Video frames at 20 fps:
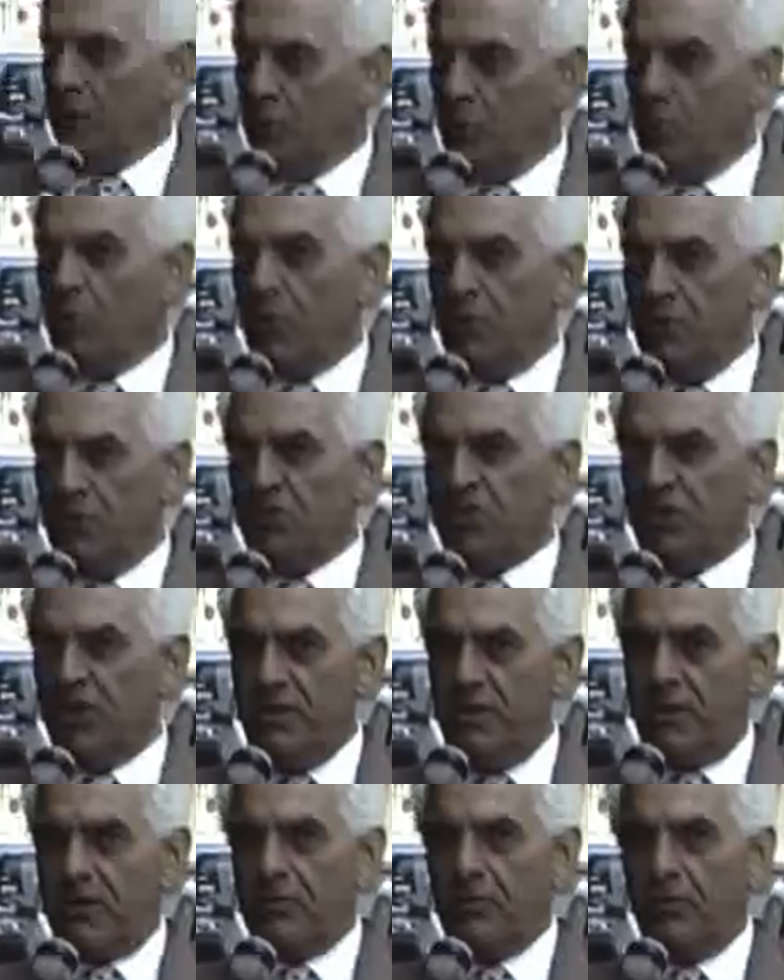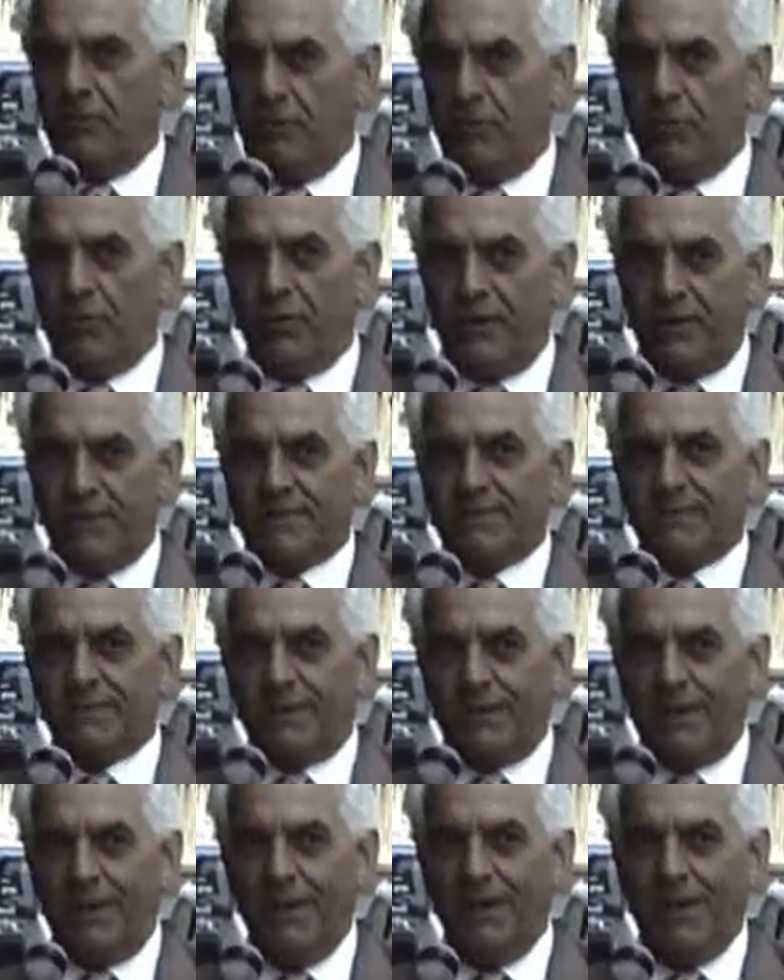Dunque gli ingegneri dovevano
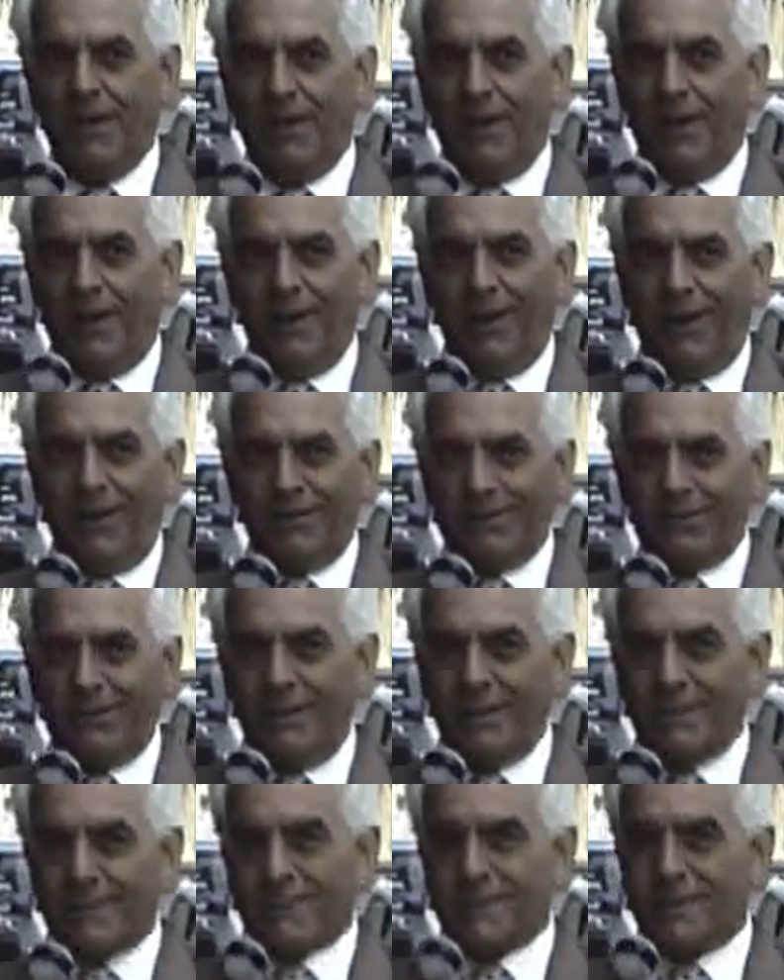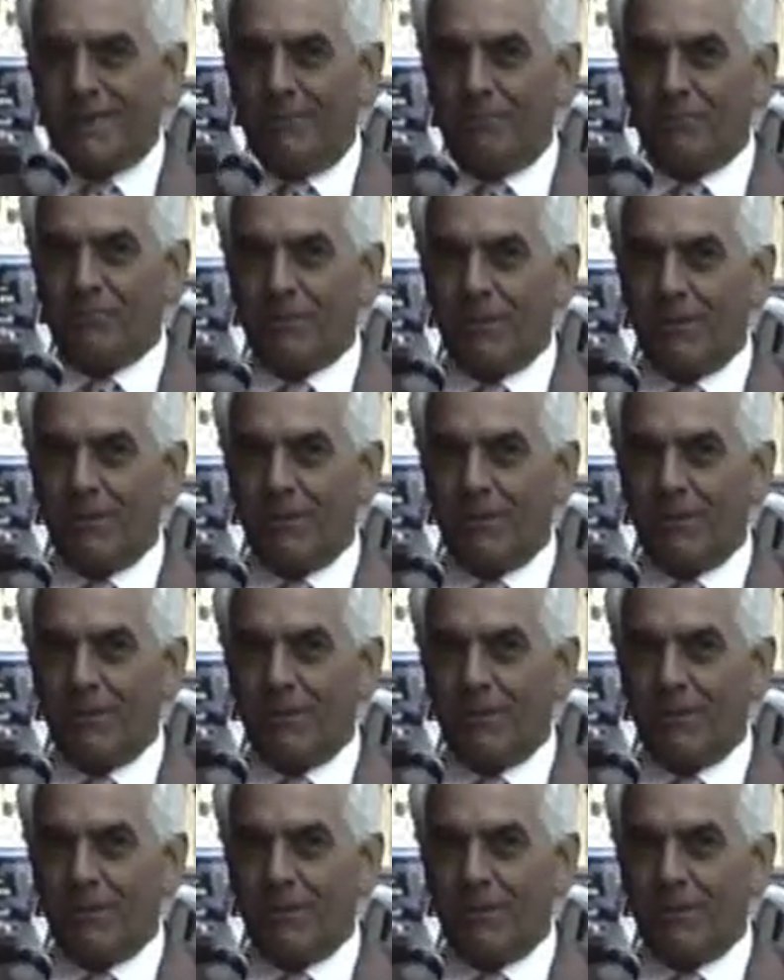essere all'altezza